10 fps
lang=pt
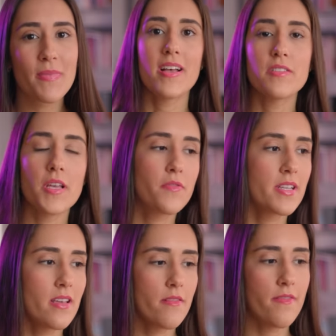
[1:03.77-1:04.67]
Então, às vezes
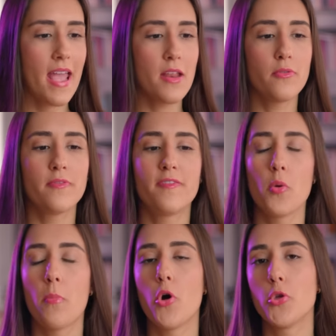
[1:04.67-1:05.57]
você vê ali um
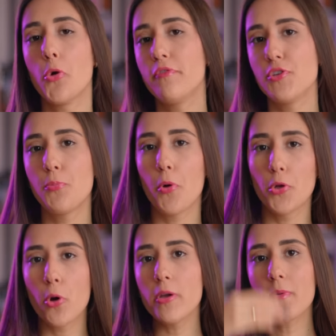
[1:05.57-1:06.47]
filme pornô, um vídeo
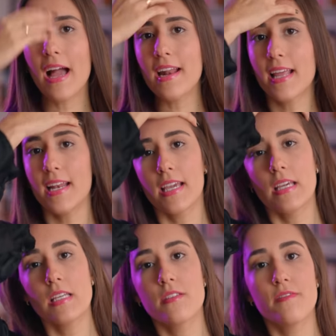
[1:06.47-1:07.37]
pornô e o cara tá ali
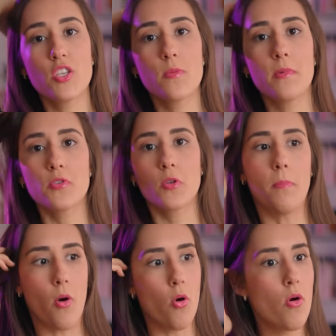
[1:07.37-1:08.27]
15, 20 minutos,
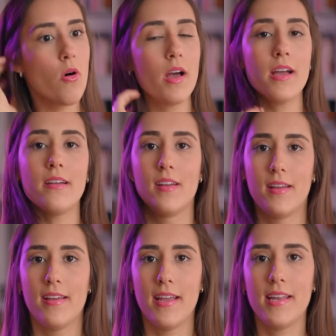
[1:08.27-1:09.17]
porra,
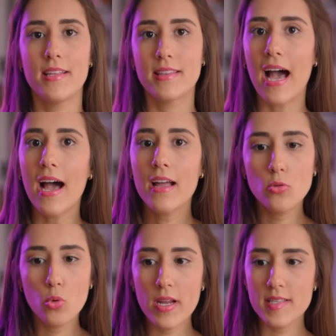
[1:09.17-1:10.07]
ele tá
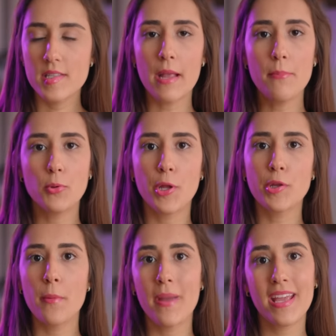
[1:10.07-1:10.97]
dura esse tempo todo, eu
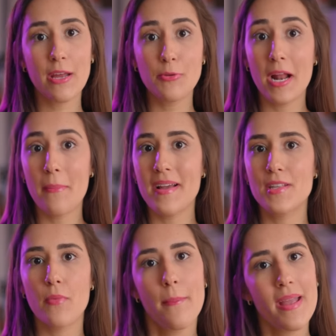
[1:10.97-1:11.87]
também quero durar, mas
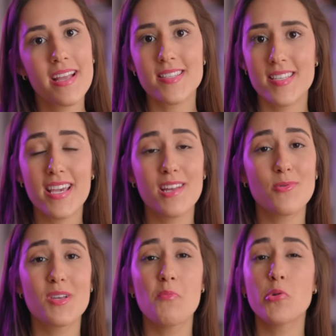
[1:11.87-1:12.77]
não é bem assim. Ele
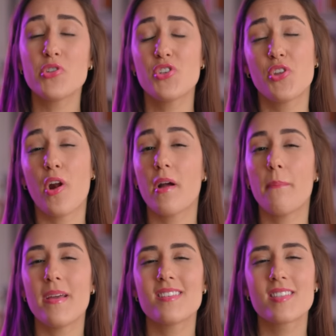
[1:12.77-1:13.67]
usa um monte de droga
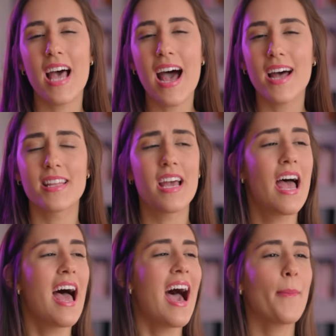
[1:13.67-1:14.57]
pesada,
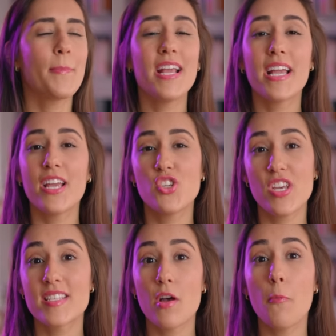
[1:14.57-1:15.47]
aplica
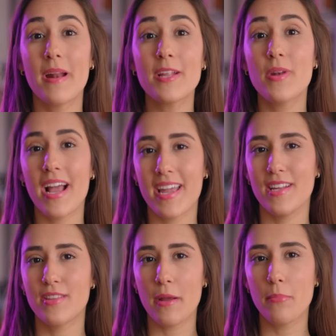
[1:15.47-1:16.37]
injeção pra durar
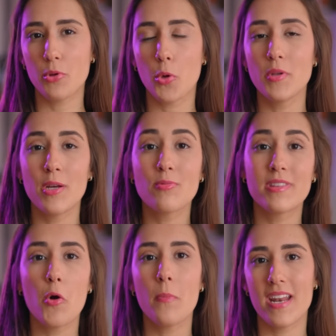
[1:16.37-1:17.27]
aquele tempo todo e não
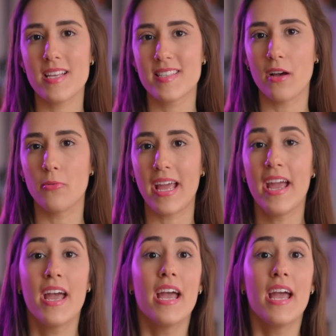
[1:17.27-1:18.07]
ter uma ereção, né?